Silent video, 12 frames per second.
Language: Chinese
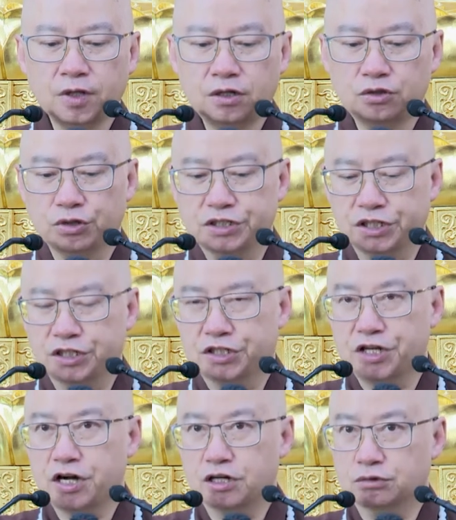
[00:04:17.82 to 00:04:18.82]
所以这个
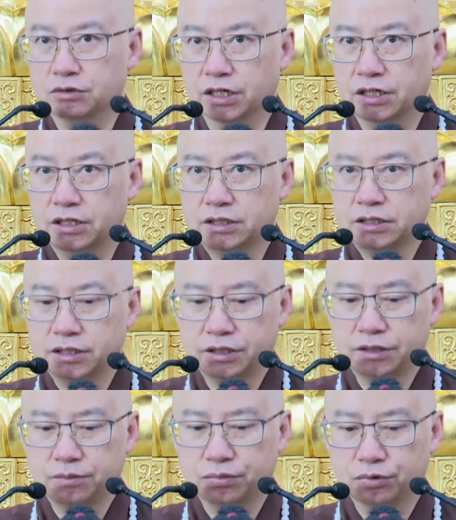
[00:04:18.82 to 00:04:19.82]
第二种人呢，
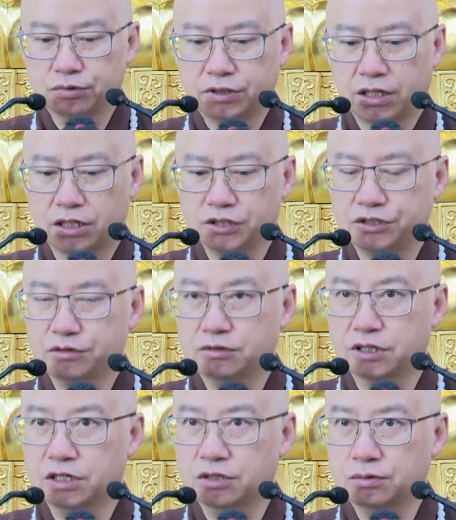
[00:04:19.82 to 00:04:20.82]
菩萨修
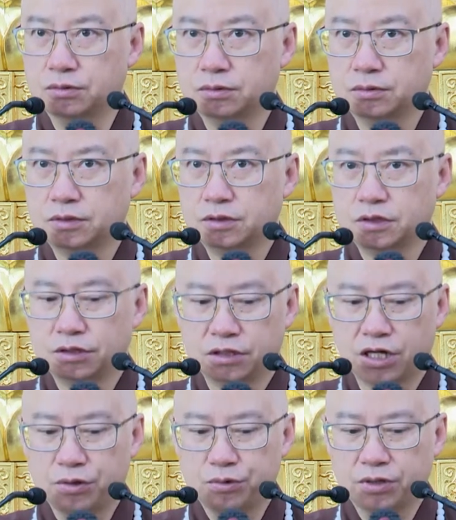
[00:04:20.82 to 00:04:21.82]
忍辱，
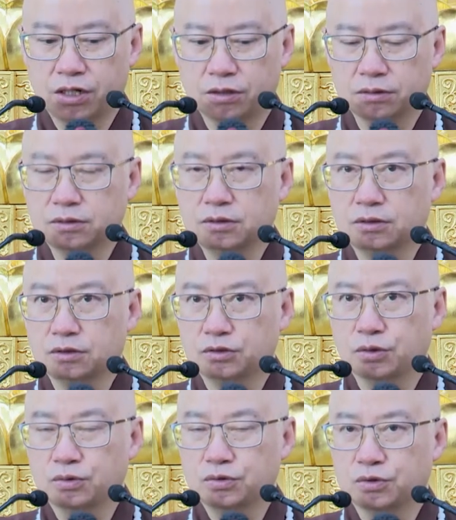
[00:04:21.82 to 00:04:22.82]
他遇到
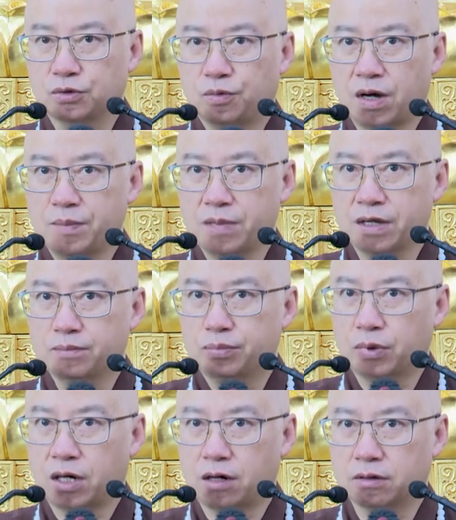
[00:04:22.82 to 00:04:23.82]
种种外面
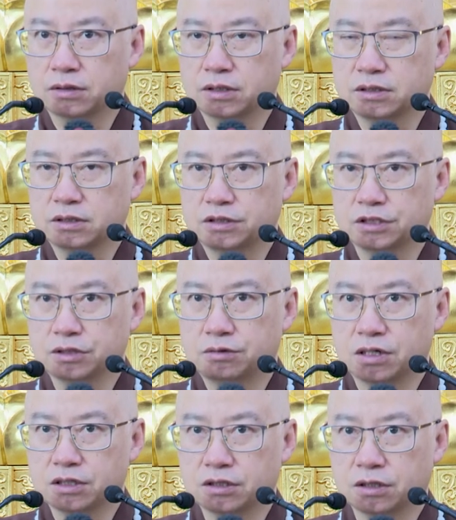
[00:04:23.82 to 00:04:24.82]
不好的情
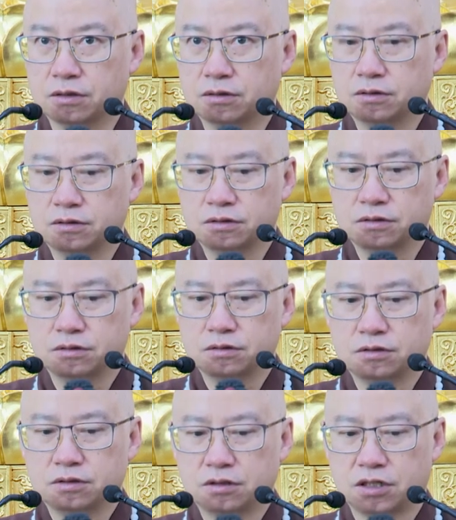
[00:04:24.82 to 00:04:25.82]
况的时候，
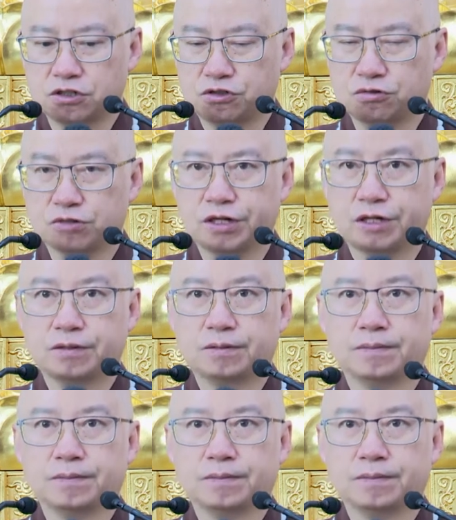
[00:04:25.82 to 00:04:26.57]
他受得了。